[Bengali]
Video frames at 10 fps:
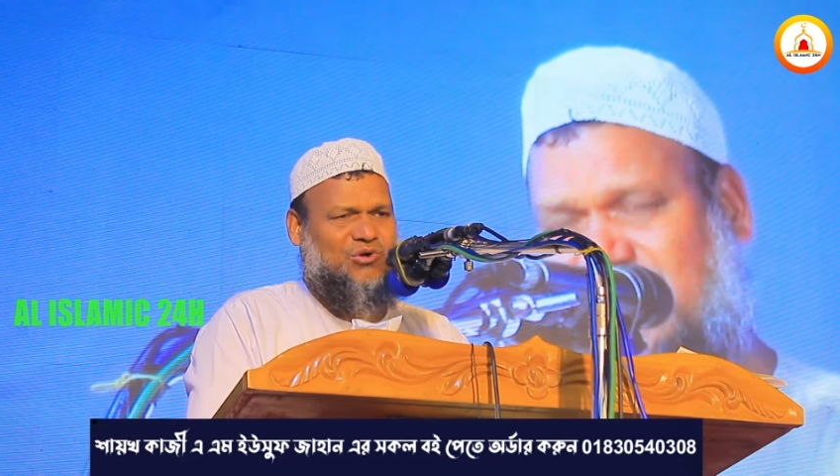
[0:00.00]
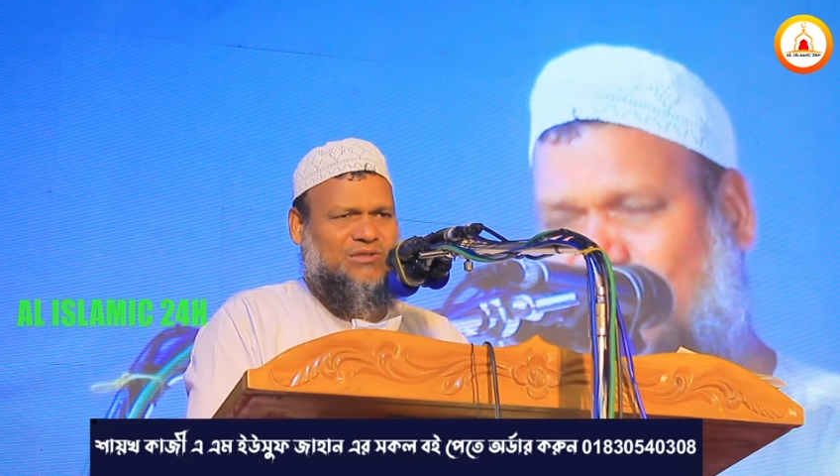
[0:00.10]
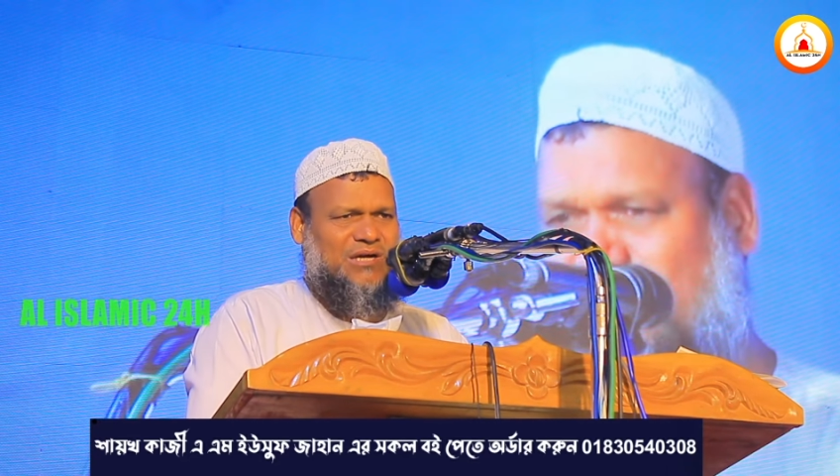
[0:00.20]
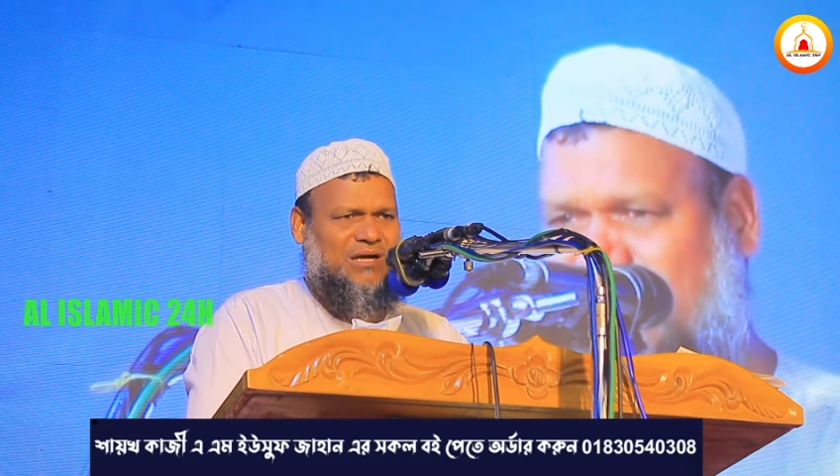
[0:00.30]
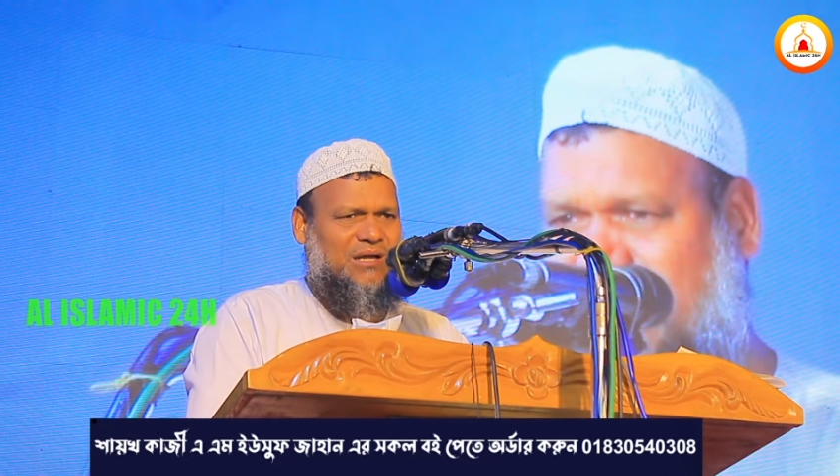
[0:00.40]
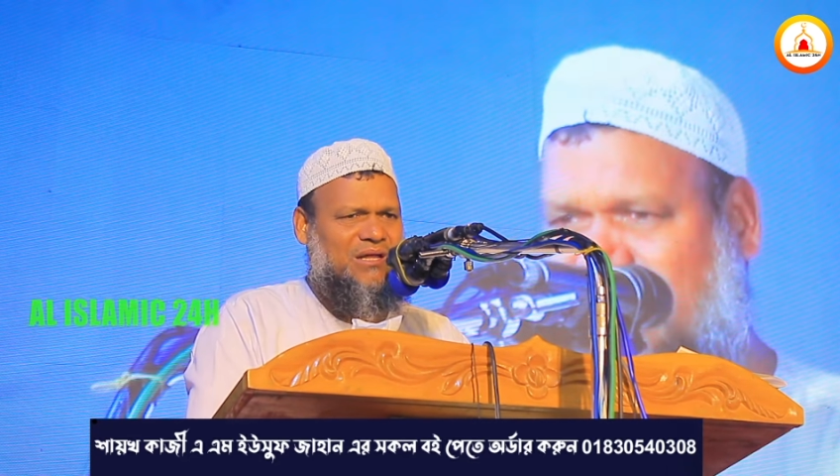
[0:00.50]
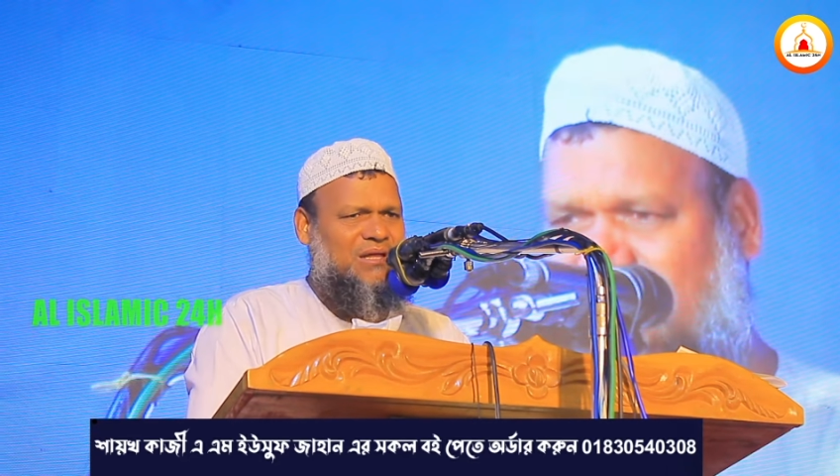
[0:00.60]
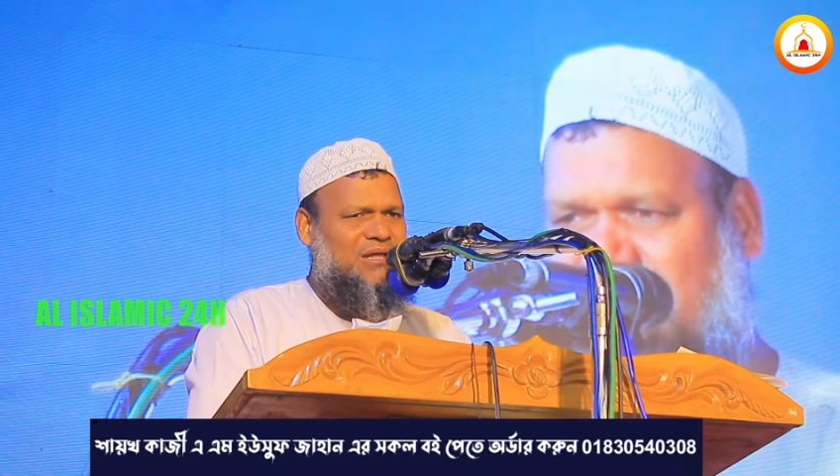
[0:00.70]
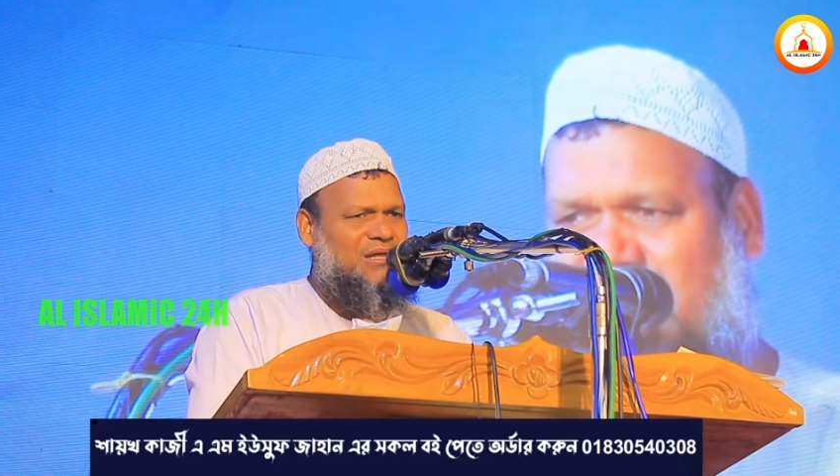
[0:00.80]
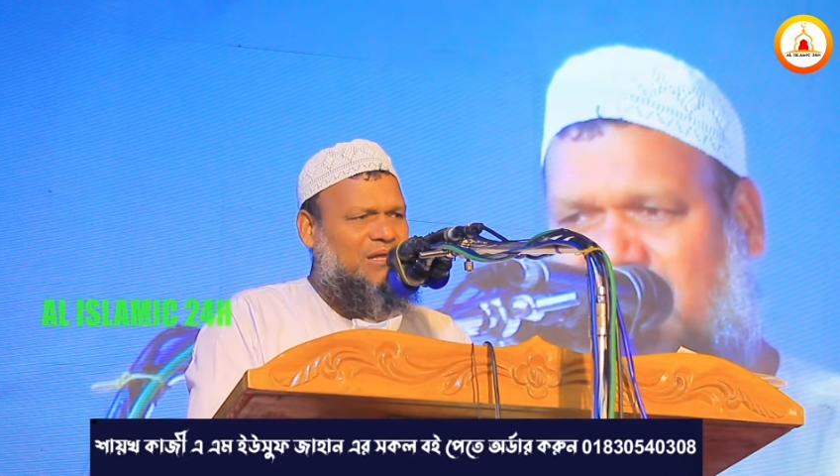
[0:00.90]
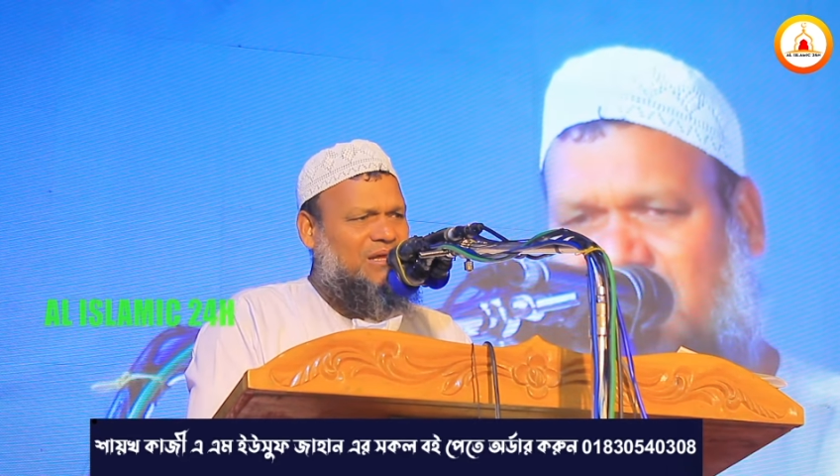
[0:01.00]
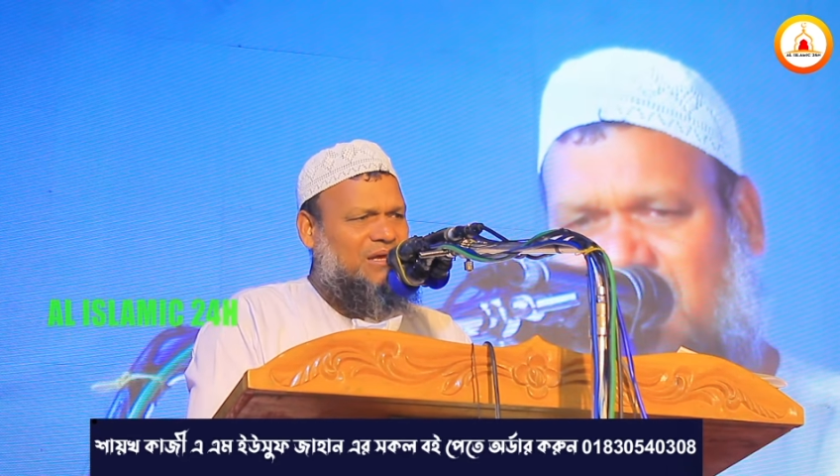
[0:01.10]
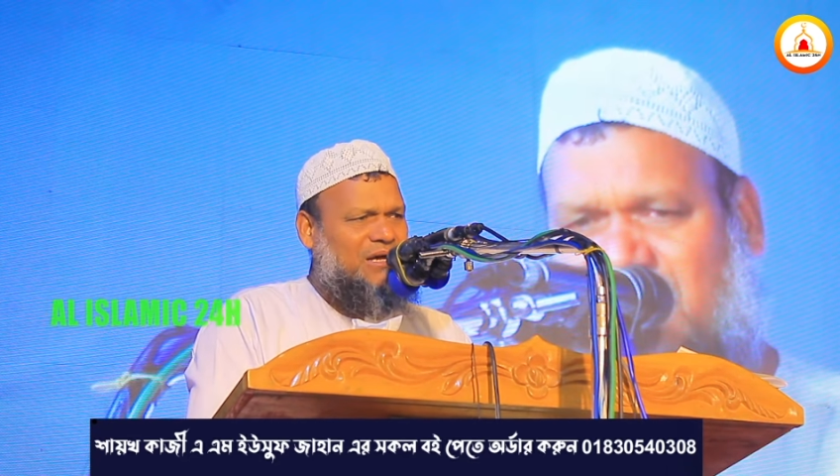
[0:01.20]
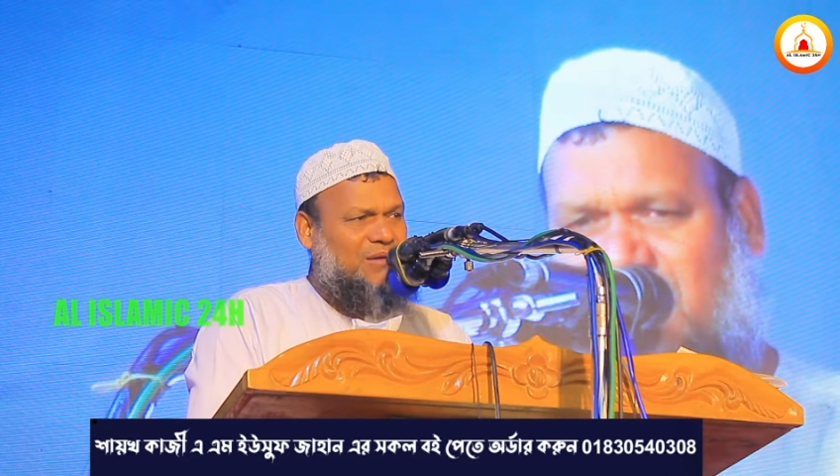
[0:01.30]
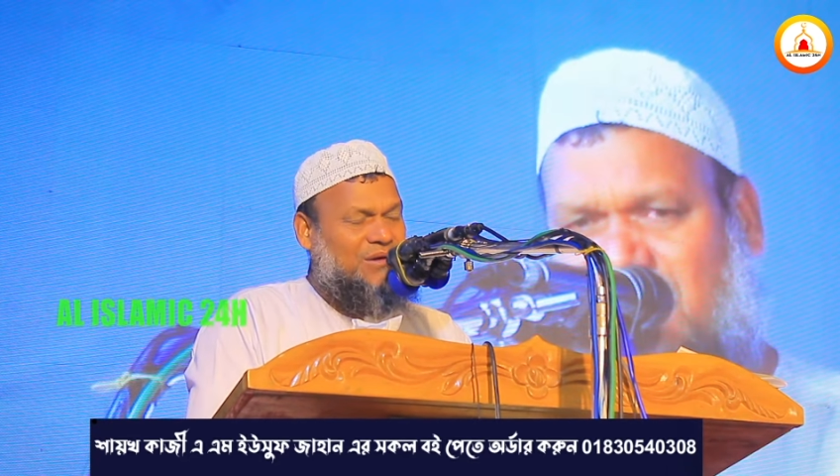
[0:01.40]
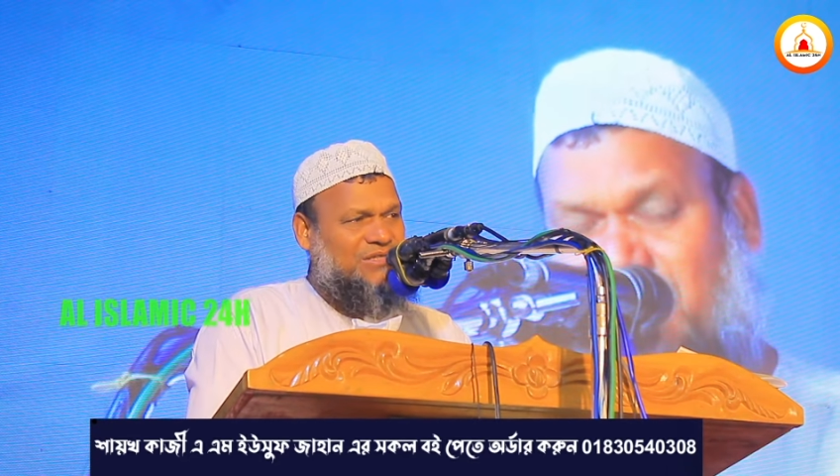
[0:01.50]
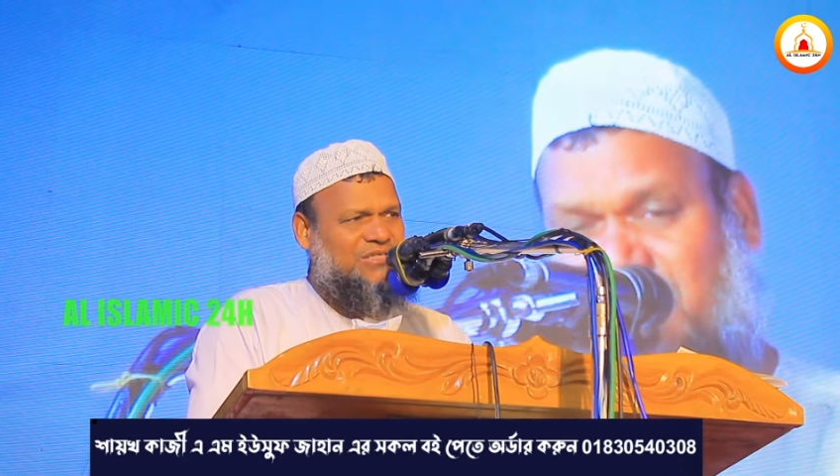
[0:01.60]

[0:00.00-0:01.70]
কথা আমার